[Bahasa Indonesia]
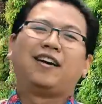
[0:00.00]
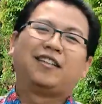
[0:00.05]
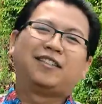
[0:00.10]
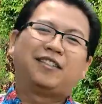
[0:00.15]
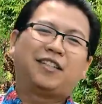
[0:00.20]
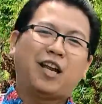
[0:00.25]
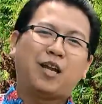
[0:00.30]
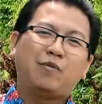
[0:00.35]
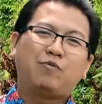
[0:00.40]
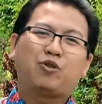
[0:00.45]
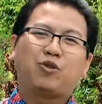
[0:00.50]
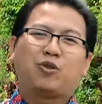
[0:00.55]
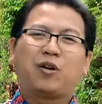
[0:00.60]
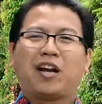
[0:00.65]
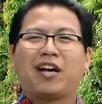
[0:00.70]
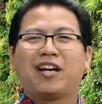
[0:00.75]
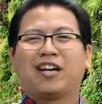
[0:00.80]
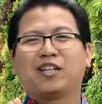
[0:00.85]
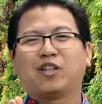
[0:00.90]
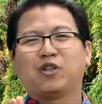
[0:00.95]
Shalom
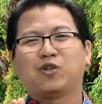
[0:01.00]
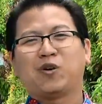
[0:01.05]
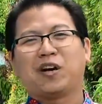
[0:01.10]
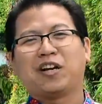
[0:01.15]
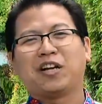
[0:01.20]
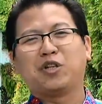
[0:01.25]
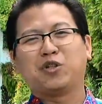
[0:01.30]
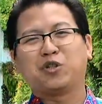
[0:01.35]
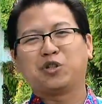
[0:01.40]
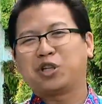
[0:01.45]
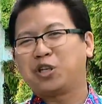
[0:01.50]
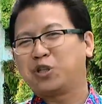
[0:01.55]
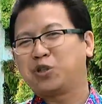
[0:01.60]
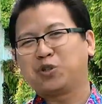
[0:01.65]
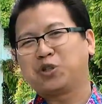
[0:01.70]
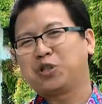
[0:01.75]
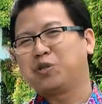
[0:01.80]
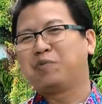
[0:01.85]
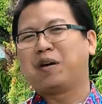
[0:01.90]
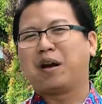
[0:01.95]
saudara di kasih Tuhan Yesus
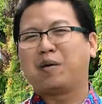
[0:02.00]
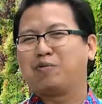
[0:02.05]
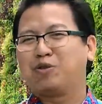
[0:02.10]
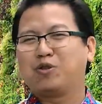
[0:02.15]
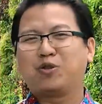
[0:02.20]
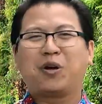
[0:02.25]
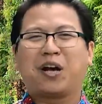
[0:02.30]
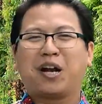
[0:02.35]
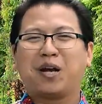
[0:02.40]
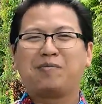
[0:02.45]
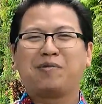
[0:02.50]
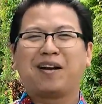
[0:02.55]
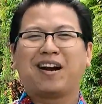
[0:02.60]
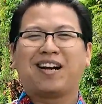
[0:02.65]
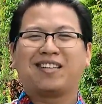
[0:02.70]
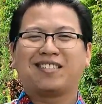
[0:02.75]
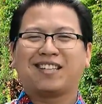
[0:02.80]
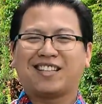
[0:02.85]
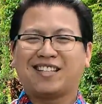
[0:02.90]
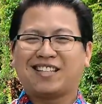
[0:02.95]
Kristus dimanapun saudara
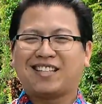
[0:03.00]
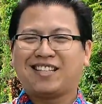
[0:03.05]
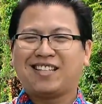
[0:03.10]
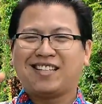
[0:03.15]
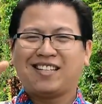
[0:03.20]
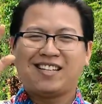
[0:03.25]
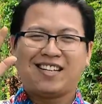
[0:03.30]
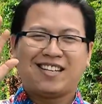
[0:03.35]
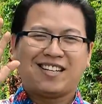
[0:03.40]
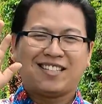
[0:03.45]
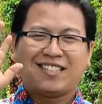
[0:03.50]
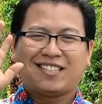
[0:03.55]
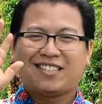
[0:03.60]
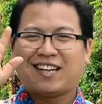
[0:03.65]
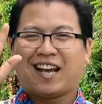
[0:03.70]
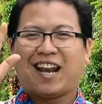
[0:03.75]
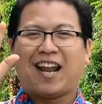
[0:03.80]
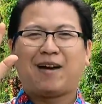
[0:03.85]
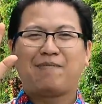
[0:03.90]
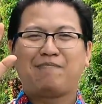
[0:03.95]
berada saat ini.
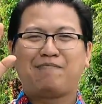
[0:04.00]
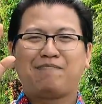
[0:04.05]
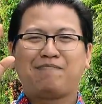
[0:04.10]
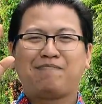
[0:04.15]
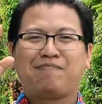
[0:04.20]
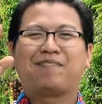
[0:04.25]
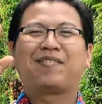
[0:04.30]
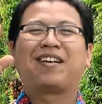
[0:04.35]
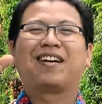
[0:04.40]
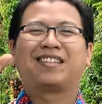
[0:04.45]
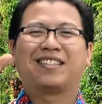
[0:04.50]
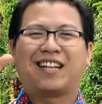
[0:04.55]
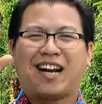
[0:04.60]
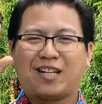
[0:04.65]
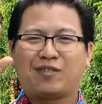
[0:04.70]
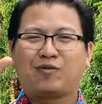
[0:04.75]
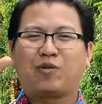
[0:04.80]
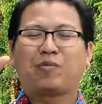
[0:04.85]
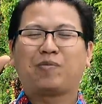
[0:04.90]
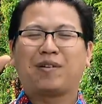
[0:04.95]
Salam
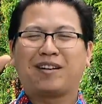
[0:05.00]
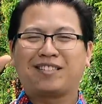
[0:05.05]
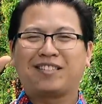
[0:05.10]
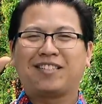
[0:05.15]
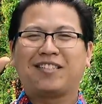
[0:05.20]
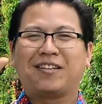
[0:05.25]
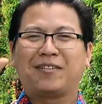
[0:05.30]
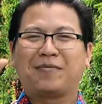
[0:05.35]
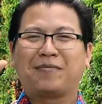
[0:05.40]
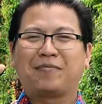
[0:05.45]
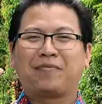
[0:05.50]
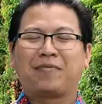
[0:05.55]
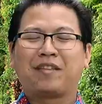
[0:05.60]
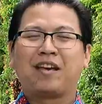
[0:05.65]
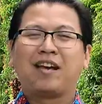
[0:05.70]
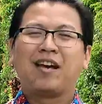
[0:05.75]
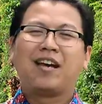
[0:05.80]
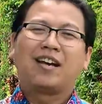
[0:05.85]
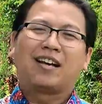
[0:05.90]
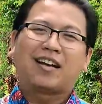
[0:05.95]
transformasi.
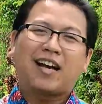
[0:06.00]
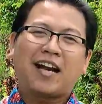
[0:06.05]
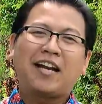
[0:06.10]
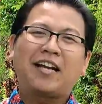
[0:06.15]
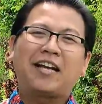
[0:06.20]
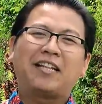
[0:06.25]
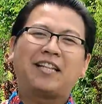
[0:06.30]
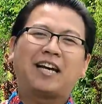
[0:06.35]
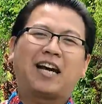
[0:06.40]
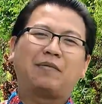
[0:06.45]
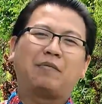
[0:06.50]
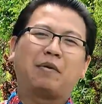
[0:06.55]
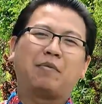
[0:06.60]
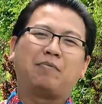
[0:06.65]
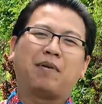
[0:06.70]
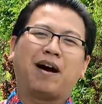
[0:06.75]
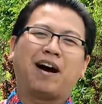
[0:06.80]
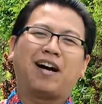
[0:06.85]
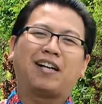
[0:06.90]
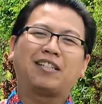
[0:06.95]
Kali ini kita akan
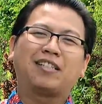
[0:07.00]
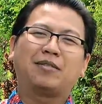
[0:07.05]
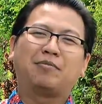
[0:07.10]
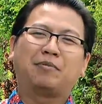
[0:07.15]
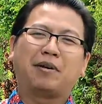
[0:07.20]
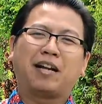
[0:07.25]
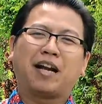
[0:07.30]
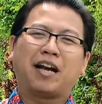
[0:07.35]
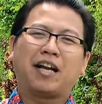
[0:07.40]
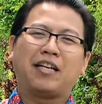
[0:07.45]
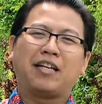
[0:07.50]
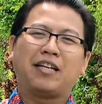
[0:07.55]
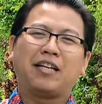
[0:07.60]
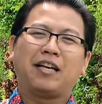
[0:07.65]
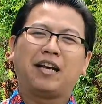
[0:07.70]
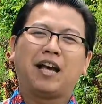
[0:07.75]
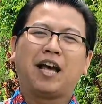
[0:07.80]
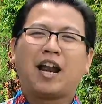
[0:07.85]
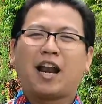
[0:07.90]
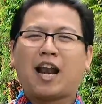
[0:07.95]
membahas mengenai
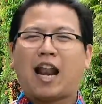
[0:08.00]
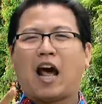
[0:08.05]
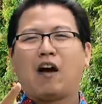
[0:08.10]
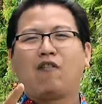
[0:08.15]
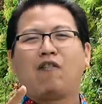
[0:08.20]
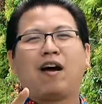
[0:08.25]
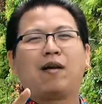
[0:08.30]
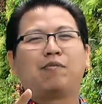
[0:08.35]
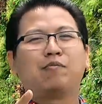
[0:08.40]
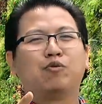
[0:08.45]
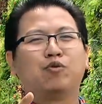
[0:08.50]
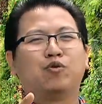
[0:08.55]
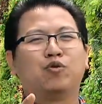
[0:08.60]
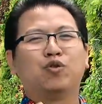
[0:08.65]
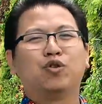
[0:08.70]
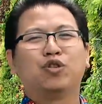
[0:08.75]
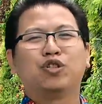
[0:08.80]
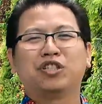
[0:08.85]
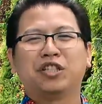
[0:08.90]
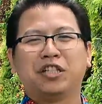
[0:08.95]

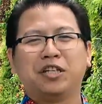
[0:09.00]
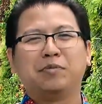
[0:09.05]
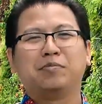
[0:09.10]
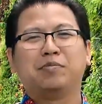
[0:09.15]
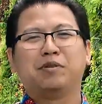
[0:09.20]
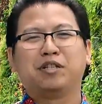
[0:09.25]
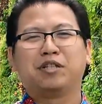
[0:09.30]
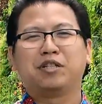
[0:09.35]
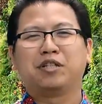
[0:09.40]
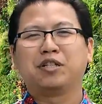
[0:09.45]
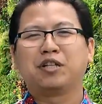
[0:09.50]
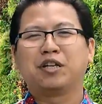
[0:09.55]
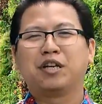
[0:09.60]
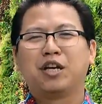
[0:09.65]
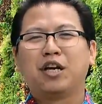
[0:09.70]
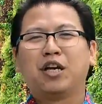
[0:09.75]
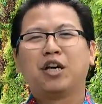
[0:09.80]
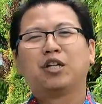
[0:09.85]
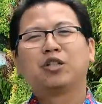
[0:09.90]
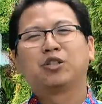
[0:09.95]
lawanmu si iblis.
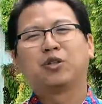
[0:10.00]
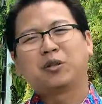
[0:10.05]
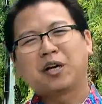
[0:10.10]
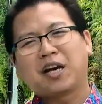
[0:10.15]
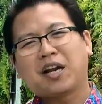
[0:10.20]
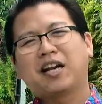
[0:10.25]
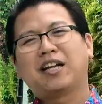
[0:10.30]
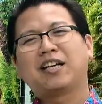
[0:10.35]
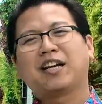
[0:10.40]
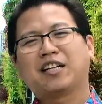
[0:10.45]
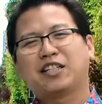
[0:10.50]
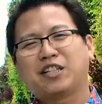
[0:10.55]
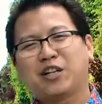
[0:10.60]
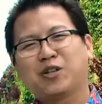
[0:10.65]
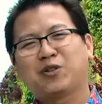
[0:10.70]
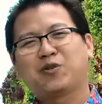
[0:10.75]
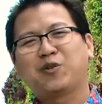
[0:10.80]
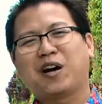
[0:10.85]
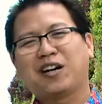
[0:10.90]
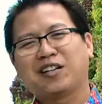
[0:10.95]
Saudara yang
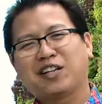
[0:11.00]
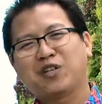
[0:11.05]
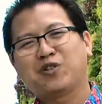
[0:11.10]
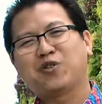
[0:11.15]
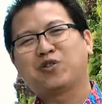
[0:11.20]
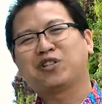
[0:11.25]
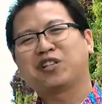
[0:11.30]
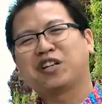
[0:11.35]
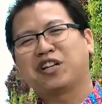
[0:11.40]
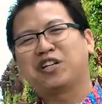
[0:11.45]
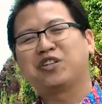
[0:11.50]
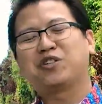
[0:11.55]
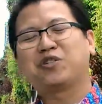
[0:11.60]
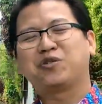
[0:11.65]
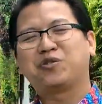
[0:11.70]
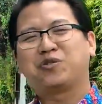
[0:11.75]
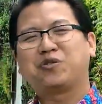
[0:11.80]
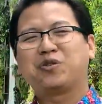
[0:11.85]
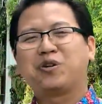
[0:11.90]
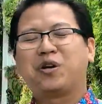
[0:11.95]
dikasih Tuhan Yesus
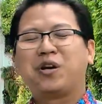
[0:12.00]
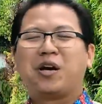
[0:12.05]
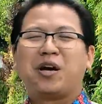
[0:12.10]
Kristus.